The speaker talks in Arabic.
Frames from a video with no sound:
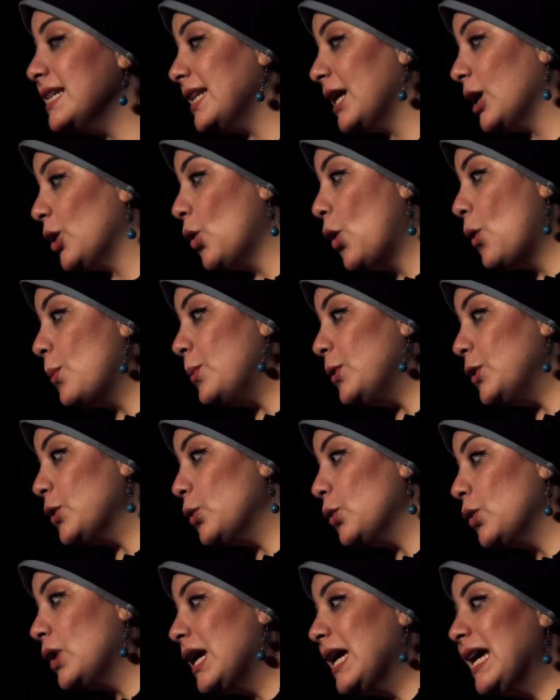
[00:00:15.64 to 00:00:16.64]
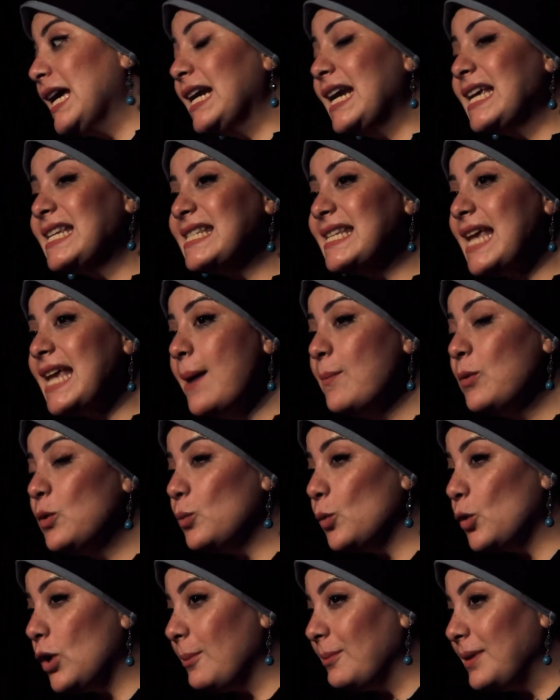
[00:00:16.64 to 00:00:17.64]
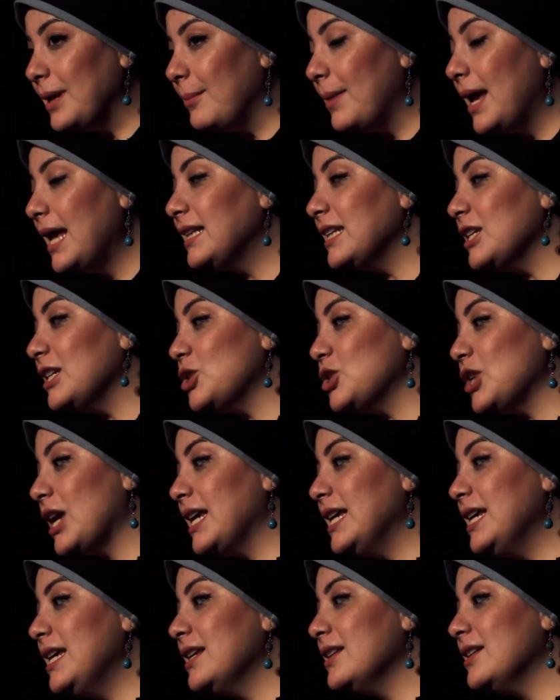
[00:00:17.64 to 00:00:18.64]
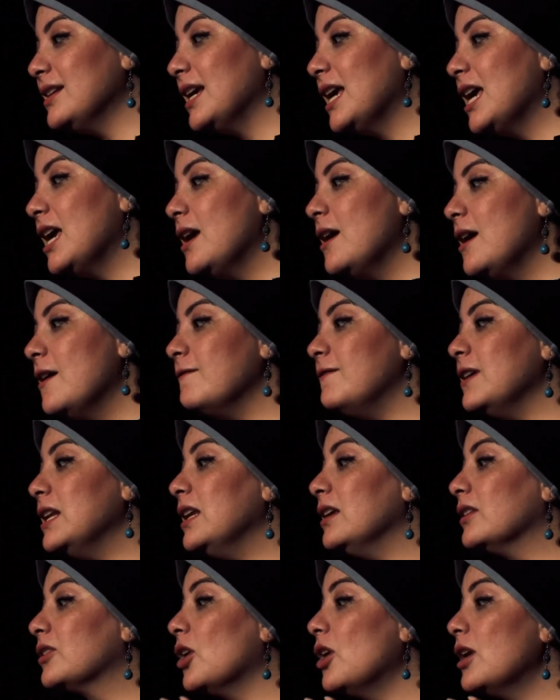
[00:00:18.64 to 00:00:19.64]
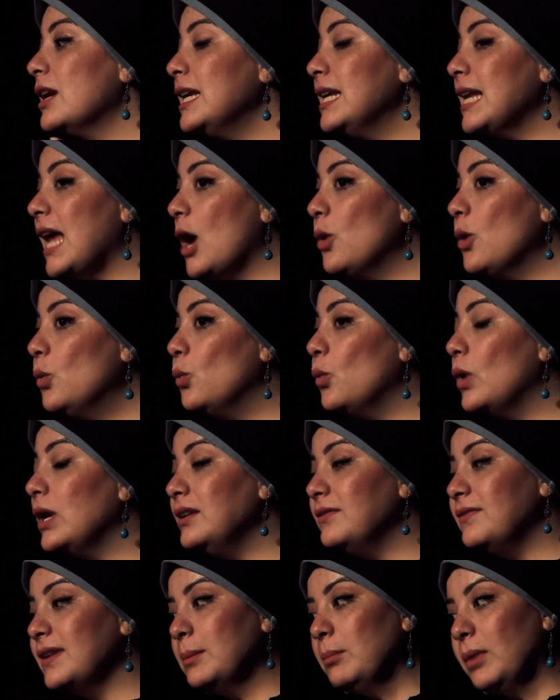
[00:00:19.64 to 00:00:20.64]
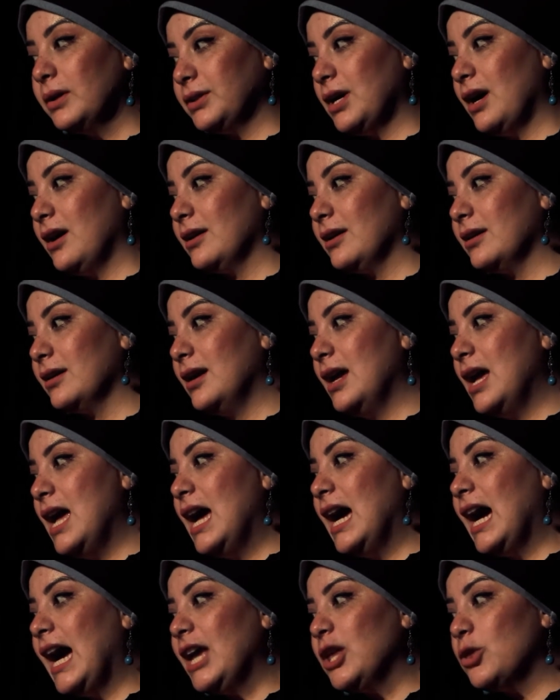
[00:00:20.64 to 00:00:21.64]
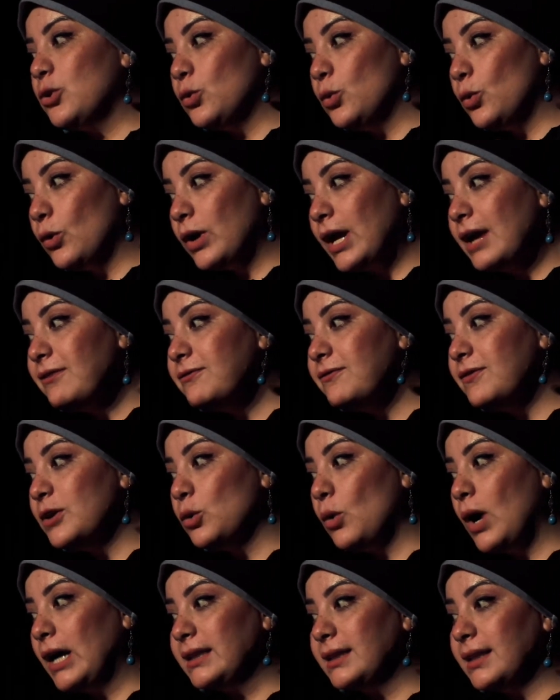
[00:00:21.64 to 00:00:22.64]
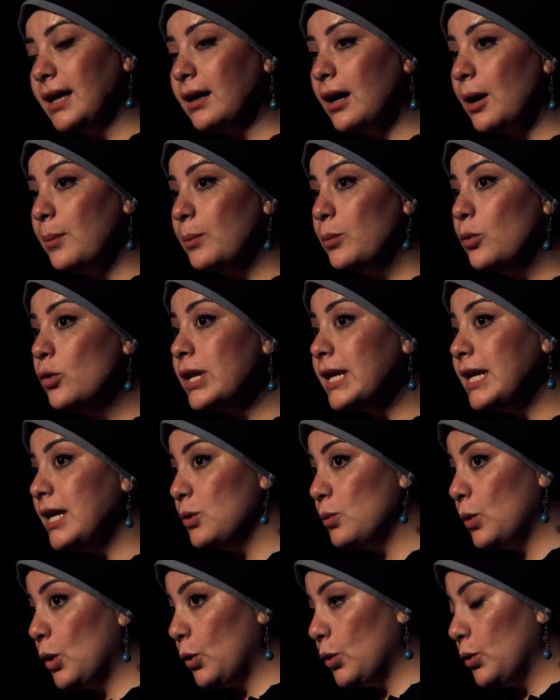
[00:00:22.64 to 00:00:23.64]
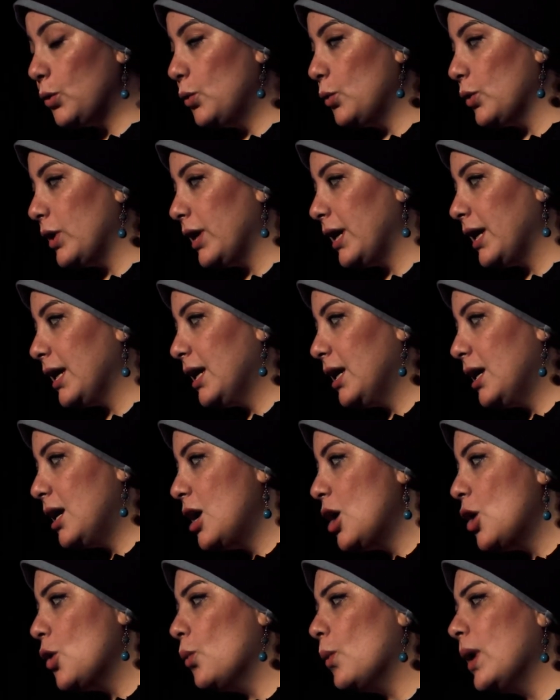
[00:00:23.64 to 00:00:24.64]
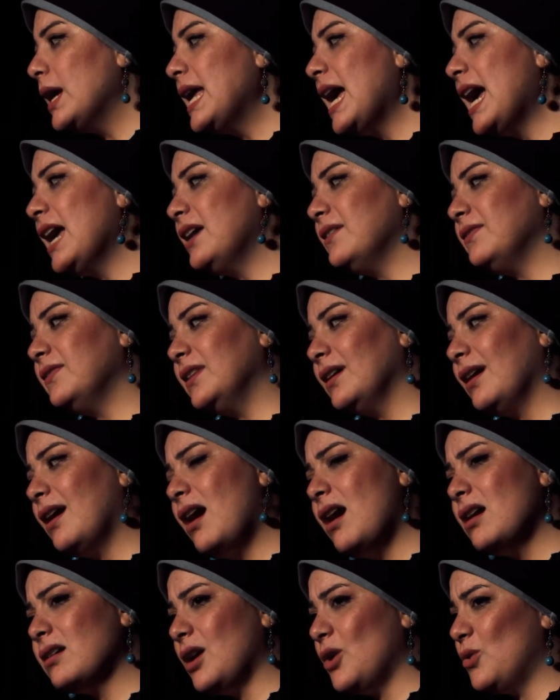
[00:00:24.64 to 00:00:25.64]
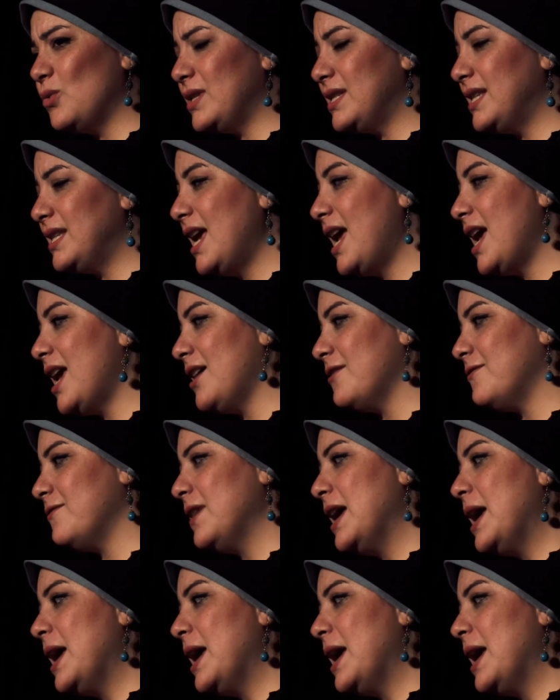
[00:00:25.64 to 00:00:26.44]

داجوبيو رسام المنمنمات الشهير في الإطار الأول في المطهر حيث يكفر عن تكبره وغروره ويعي افتخاره الزائف